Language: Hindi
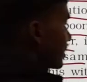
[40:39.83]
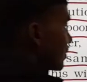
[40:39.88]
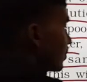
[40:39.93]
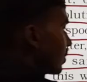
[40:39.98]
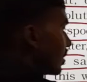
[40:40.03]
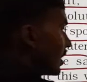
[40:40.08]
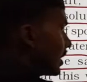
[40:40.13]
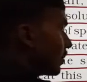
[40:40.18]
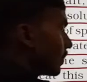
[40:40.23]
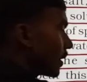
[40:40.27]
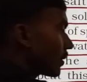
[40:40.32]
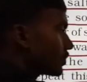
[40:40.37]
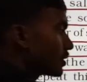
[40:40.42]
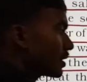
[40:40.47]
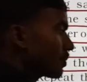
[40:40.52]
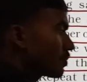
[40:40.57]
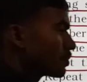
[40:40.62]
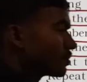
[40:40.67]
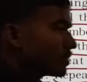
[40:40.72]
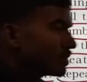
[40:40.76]
का जो लेब आप
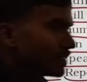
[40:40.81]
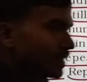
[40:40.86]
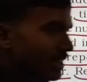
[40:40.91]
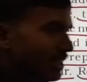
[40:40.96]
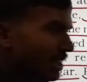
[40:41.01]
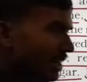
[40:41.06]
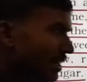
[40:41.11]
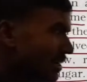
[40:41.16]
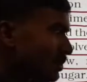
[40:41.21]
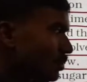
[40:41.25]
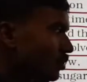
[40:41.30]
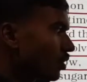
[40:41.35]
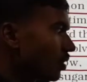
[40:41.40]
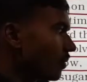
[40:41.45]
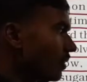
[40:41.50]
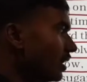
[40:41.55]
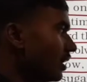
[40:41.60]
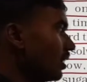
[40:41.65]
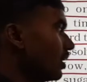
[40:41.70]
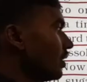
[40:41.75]
जब जाइएगा स्कूल
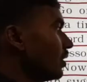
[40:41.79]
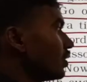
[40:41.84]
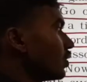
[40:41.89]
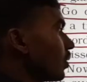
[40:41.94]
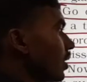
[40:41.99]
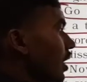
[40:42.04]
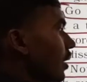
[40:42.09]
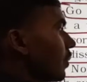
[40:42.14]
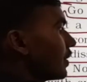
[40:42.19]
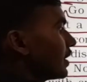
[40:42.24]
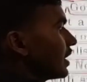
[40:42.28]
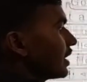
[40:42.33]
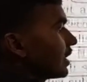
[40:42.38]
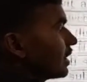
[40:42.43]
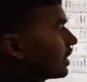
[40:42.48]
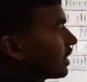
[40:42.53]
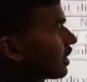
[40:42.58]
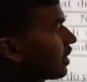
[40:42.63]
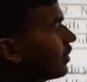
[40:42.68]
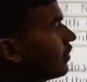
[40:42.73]
में तो वहाँ पे
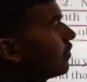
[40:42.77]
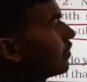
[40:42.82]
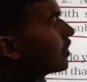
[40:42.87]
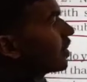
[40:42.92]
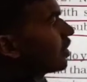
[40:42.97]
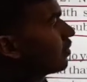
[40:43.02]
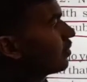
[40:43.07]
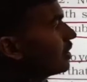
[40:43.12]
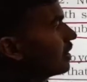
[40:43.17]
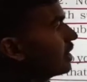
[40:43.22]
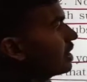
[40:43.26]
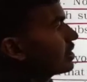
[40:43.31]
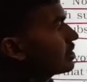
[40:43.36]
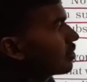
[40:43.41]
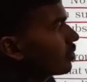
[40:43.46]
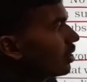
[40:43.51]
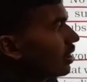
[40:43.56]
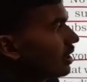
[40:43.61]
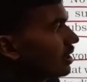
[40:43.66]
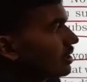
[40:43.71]
देखिएगा वी
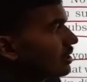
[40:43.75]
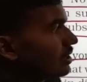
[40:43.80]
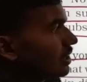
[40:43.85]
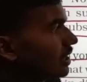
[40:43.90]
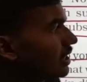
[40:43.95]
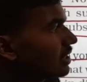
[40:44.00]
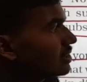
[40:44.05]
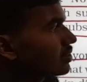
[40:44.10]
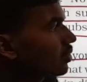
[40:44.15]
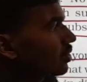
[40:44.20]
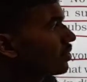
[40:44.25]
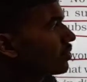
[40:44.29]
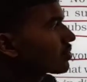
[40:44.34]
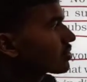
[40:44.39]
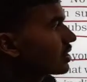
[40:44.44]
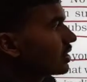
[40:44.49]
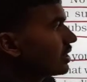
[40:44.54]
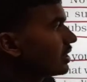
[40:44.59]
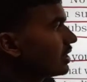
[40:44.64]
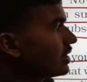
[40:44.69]
ऑल्सो लर्न दैट
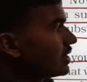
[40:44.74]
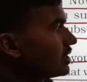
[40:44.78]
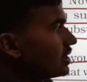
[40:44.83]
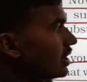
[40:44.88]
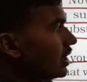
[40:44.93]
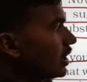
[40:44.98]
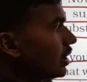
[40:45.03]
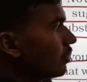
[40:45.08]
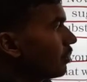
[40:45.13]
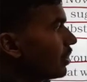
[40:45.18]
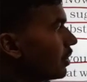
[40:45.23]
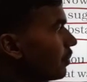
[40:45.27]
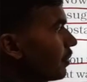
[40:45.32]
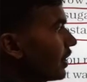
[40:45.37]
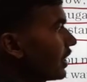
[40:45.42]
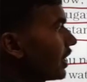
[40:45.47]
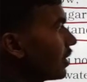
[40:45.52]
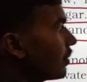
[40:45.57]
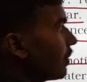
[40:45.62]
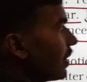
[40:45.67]
सोल्यूशन इज
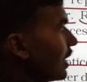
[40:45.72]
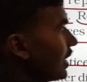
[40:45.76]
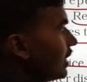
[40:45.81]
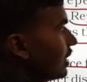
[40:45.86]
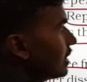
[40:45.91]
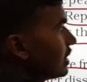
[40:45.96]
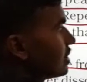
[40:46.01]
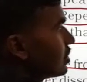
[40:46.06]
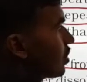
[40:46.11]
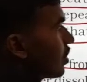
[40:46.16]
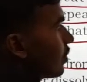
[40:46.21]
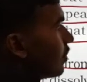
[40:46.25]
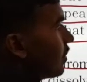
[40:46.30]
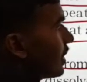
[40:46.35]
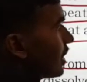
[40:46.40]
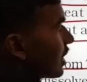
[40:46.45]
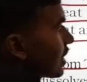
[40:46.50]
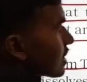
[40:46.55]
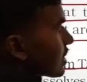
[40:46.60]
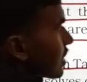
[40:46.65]
प्रिपेयर बाई
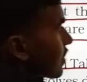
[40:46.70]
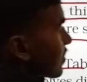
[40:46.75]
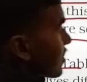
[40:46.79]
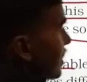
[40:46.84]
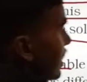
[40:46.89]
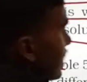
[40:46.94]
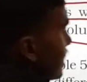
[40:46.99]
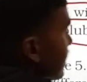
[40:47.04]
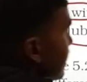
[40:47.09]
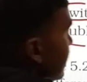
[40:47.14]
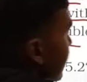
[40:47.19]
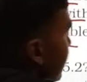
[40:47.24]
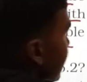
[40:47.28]
डिजोल्विंग अ सब्सटांस